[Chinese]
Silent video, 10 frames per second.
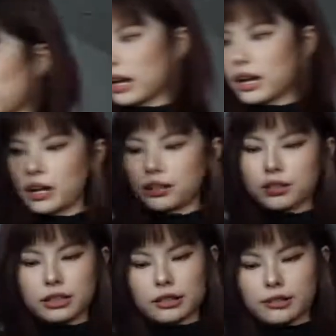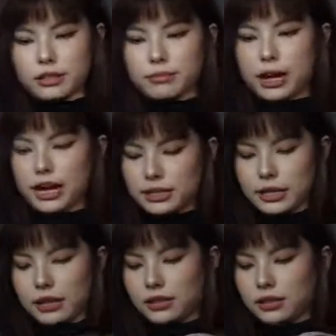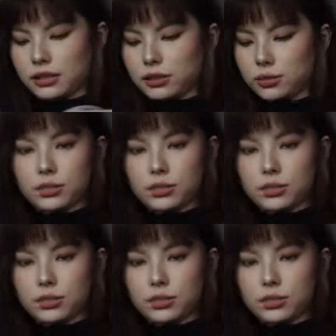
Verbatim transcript: 那这两件马甲呢？